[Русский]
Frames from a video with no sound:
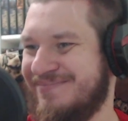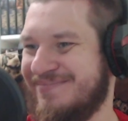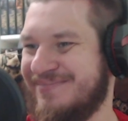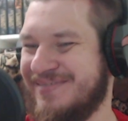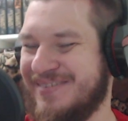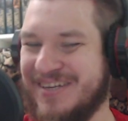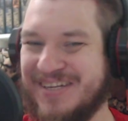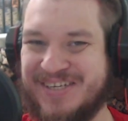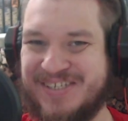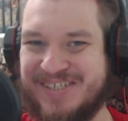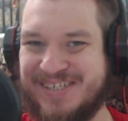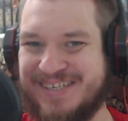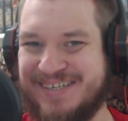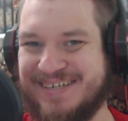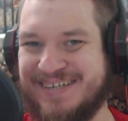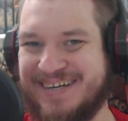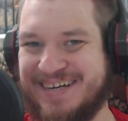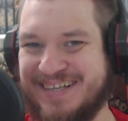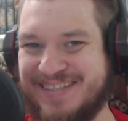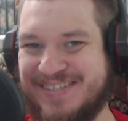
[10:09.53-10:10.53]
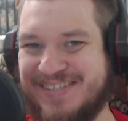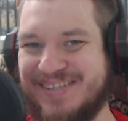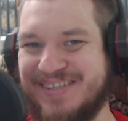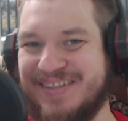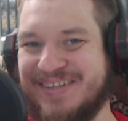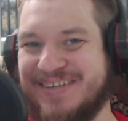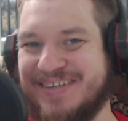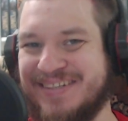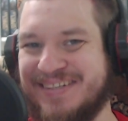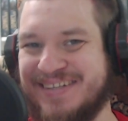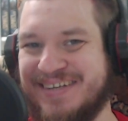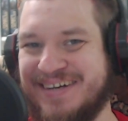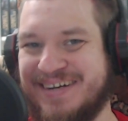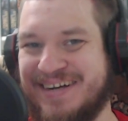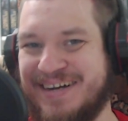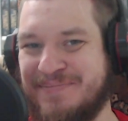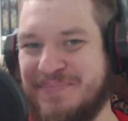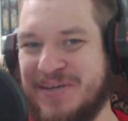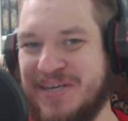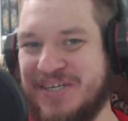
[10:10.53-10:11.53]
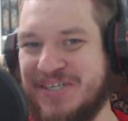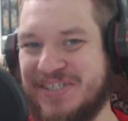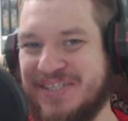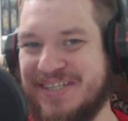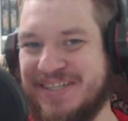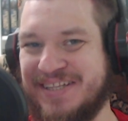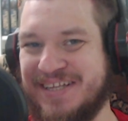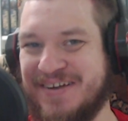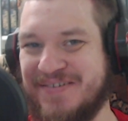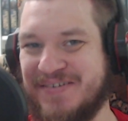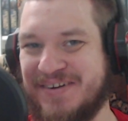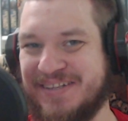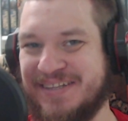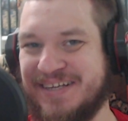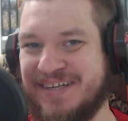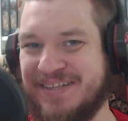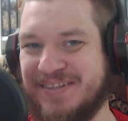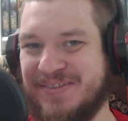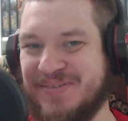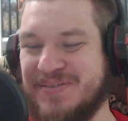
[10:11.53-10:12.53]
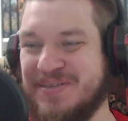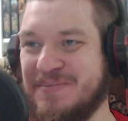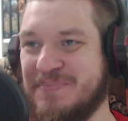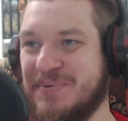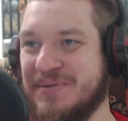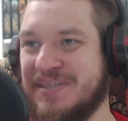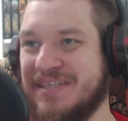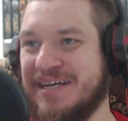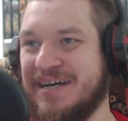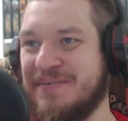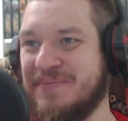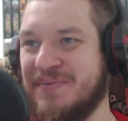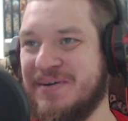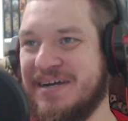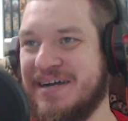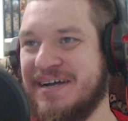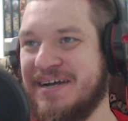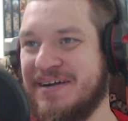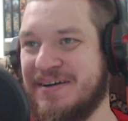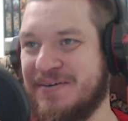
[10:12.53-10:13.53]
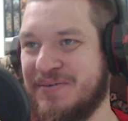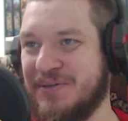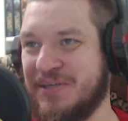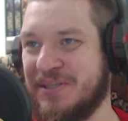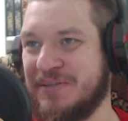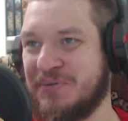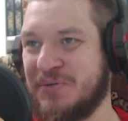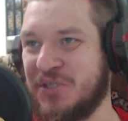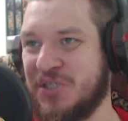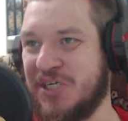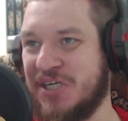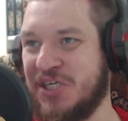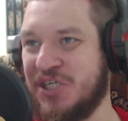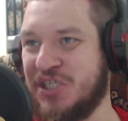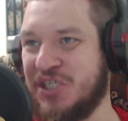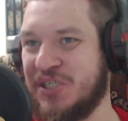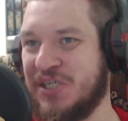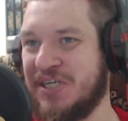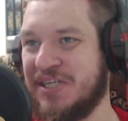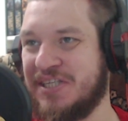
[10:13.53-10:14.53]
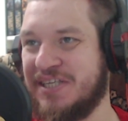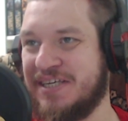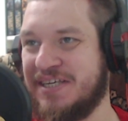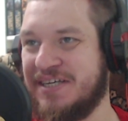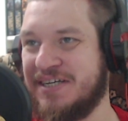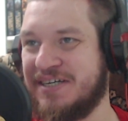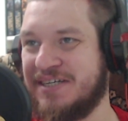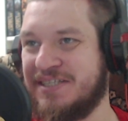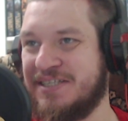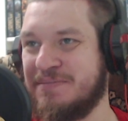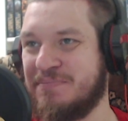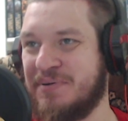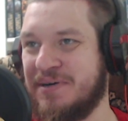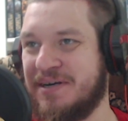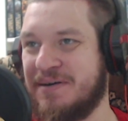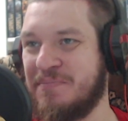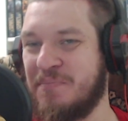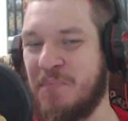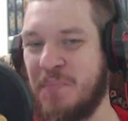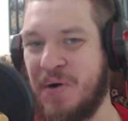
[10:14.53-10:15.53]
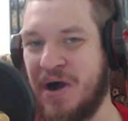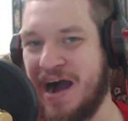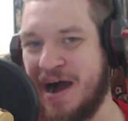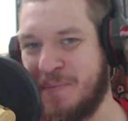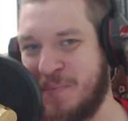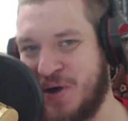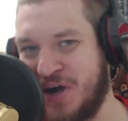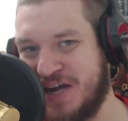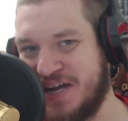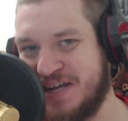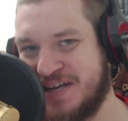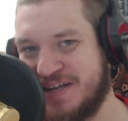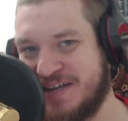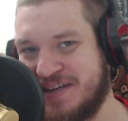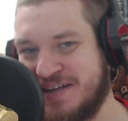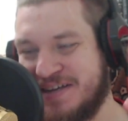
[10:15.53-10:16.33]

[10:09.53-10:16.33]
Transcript: Это же отсылка на обещанный Неверленд. Ну, типа, там вот эта вот женщина, это их, типа, мама.